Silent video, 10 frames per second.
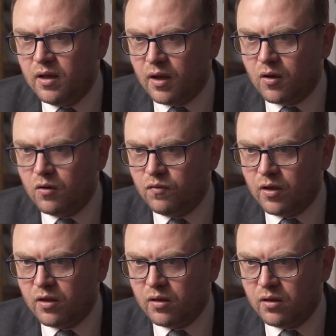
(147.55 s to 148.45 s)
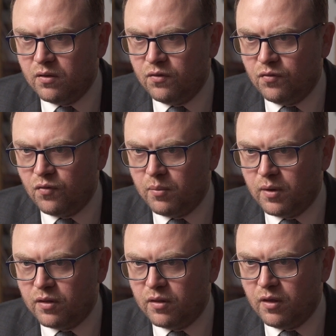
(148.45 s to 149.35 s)
jakkolwiek y,
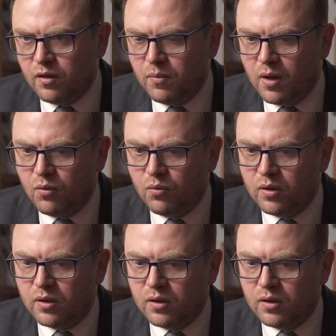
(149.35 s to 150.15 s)
wobec nich miał,